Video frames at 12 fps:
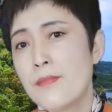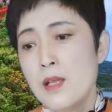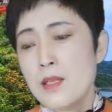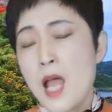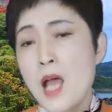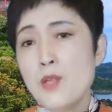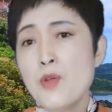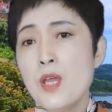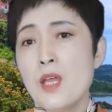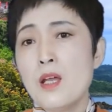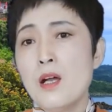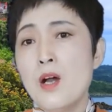他
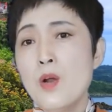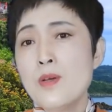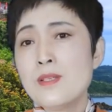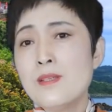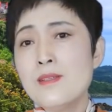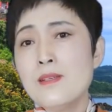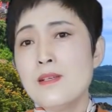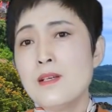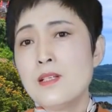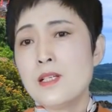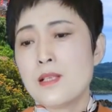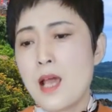对俄罗斯进
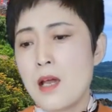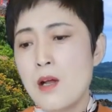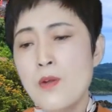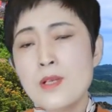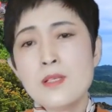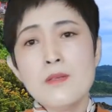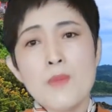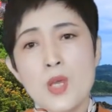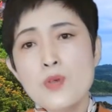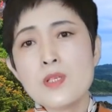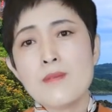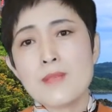行制裁，俄罗斯没
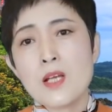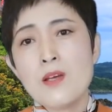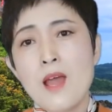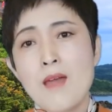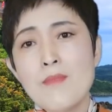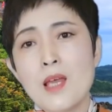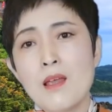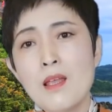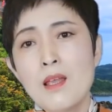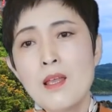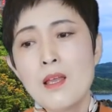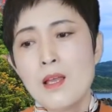有怎么着他们，
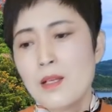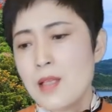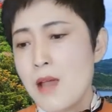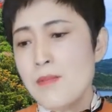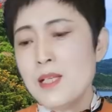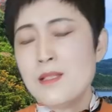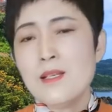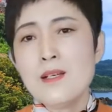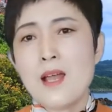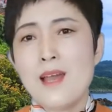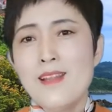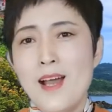他们竟
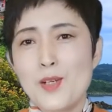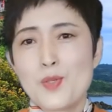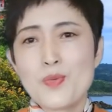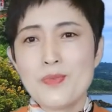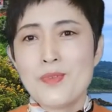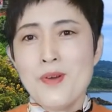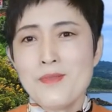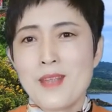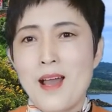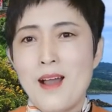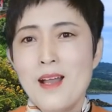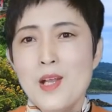然呢主动
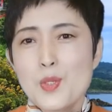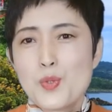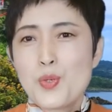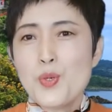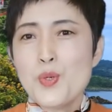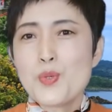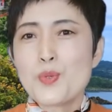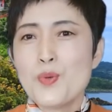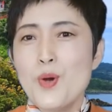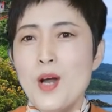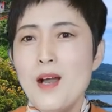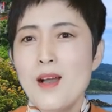的驱逐
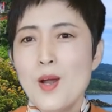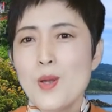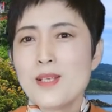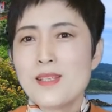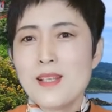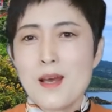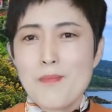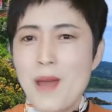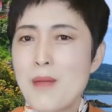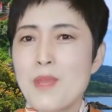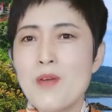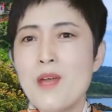俄罗斯的
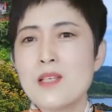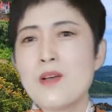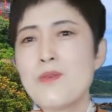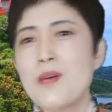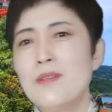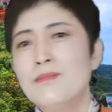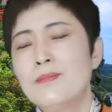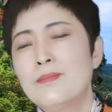八名外交官。